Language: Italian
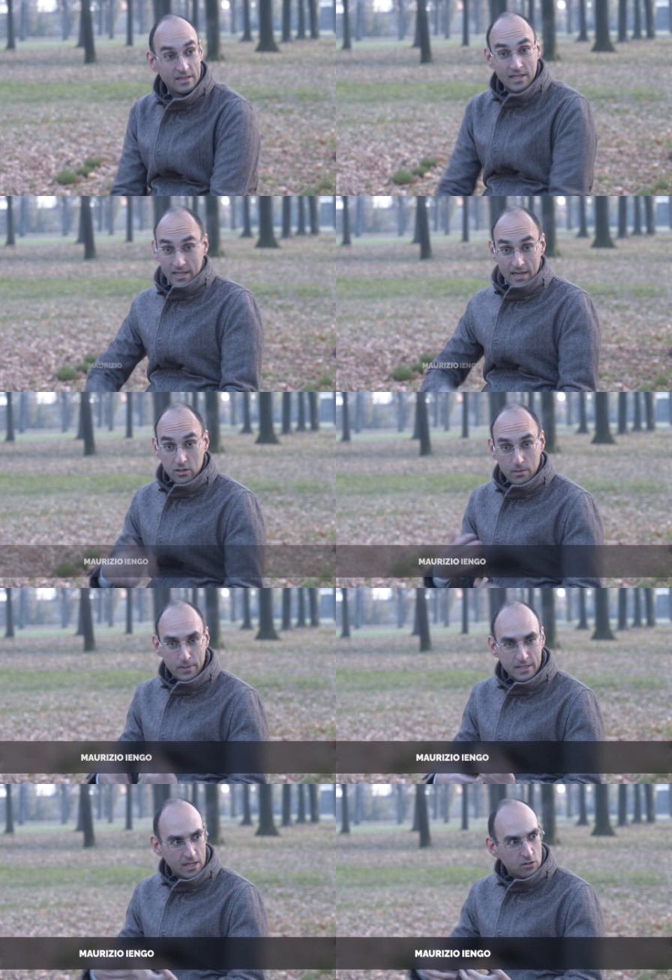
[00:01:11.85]
che tra l'altro è
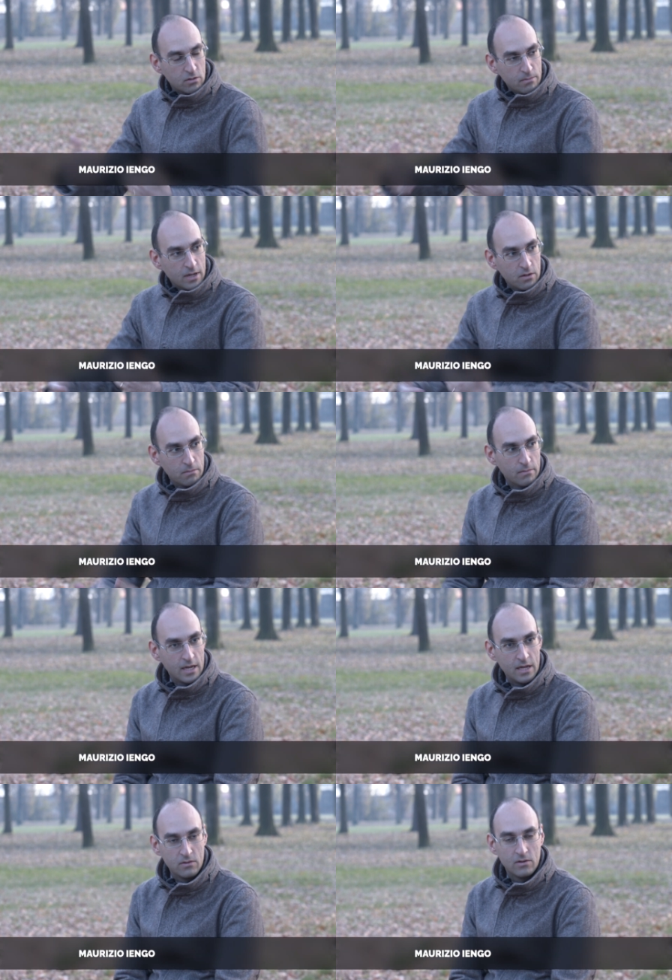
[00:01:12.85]
passato di mano in
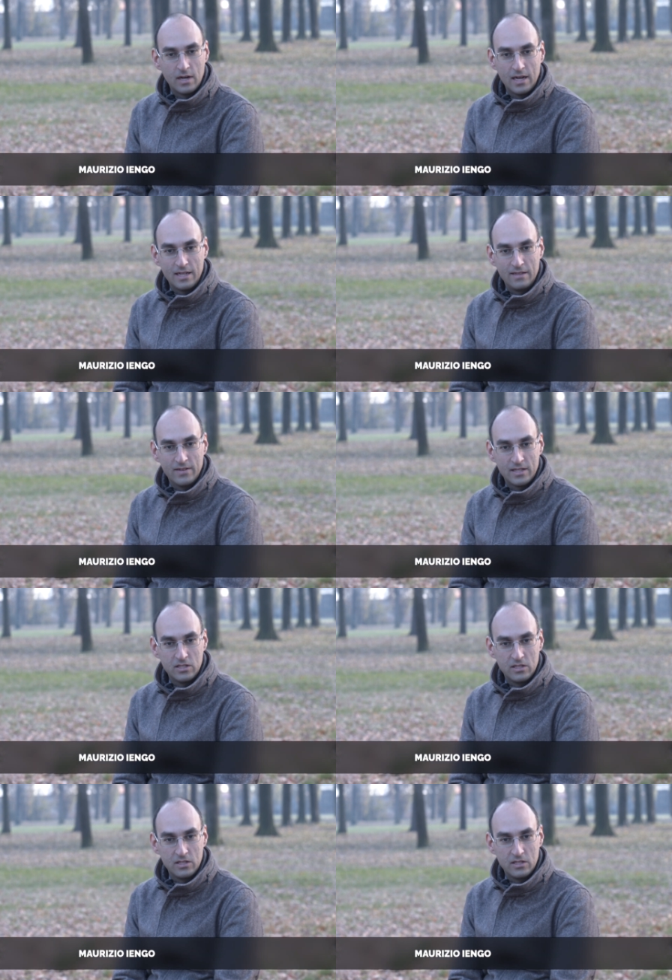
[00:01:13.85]
mano a diverse